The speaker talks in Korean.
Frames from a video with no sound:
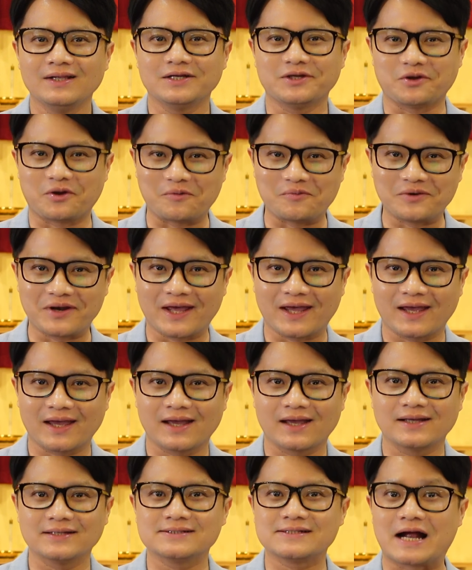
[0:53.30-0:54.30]

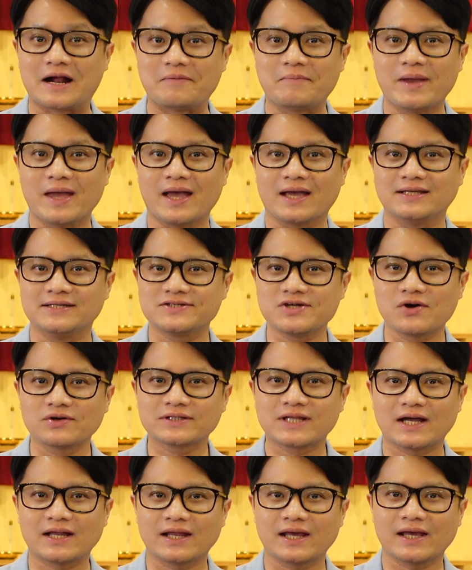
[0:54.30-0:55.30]
여러분의 삶에 이
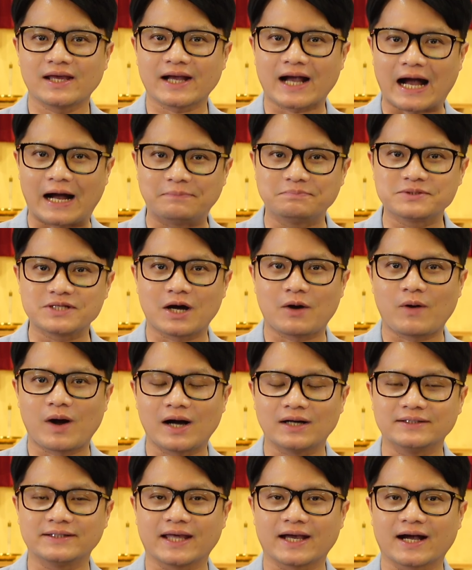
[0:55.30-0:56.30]
성탄의
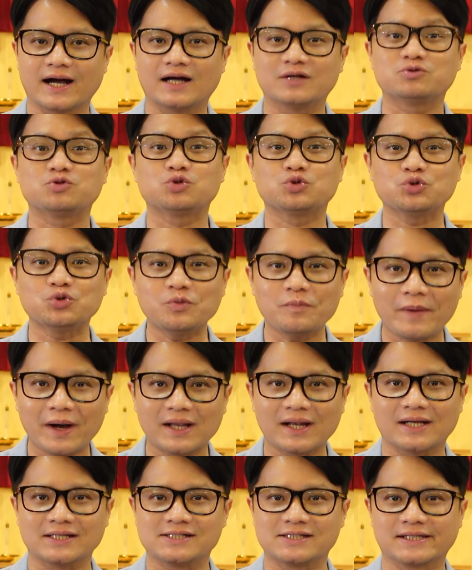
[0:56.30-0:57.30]
감사와 은혜가
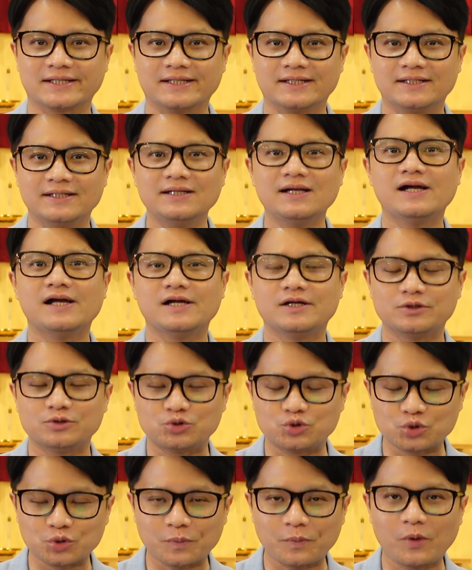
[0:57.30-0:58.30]
충만하시기를
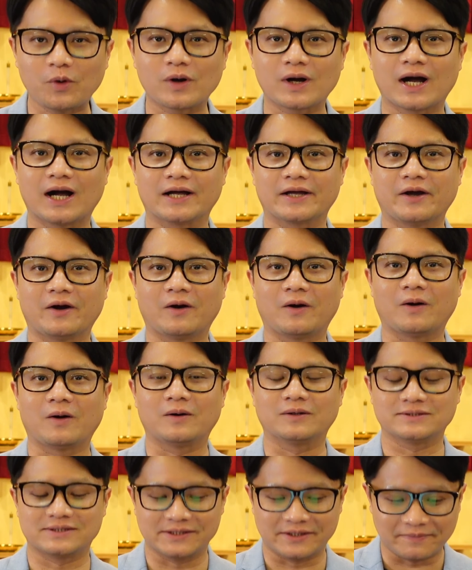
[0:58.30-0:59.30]
축복하여
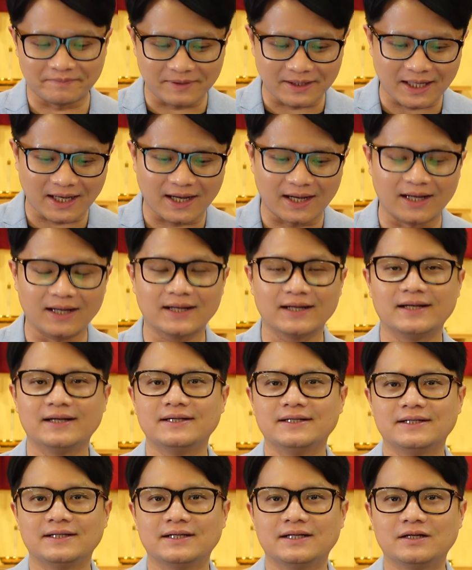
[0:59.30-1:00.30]
드립니다.
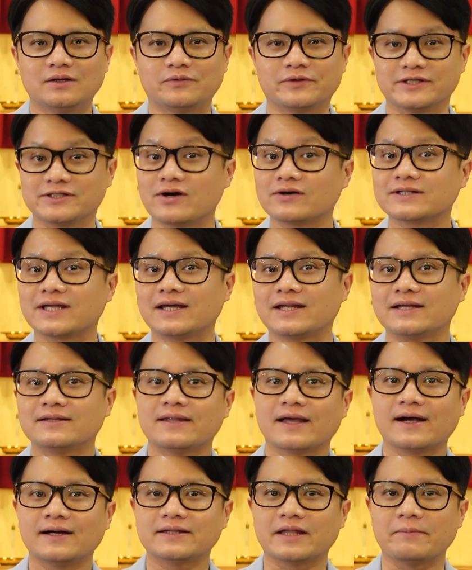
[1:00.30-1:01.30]
우리 성탄의
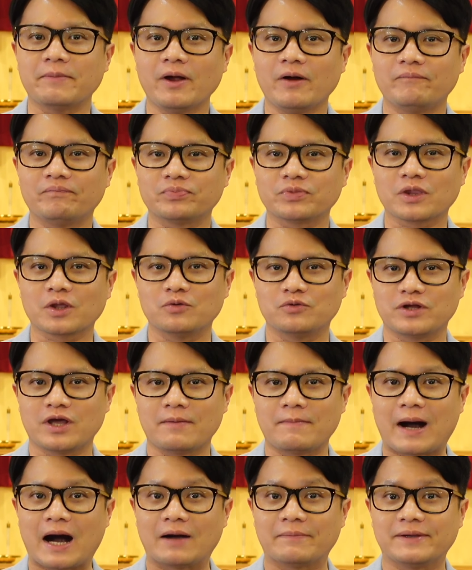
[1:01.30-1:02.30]
때가 되면 우리의
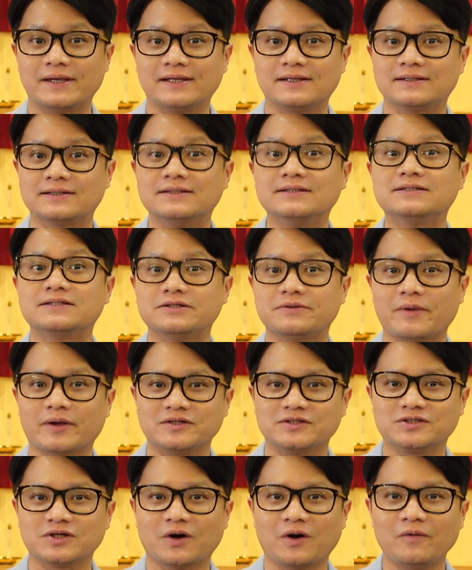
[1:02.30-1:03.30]
마음이
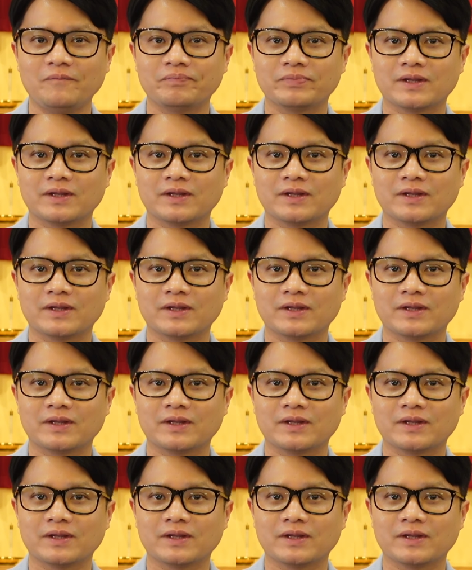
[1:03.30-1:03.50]
들뜨면서